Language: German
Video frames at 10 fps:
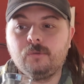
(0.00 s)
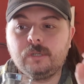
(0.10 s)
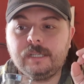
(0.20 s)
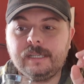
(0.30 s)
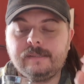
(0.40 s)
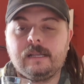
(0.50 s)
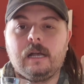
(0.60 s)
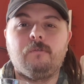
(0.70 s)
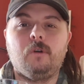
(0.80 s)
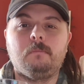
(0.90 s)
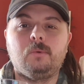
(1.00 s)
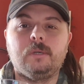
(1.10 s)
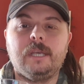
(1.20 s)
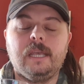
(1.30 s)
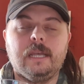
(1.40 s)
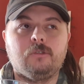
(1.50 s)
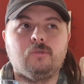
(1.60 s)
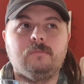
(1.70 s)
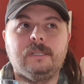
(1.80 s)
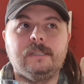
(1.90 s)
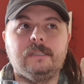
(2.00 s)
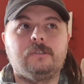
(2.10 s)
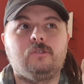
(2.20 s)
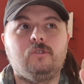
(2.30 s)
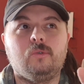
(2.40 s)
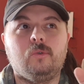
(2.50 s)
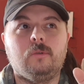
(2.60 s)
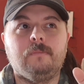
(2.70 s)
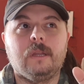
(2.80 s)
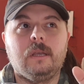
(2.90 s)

würde ich sagen, vom Bouquet her zumindest so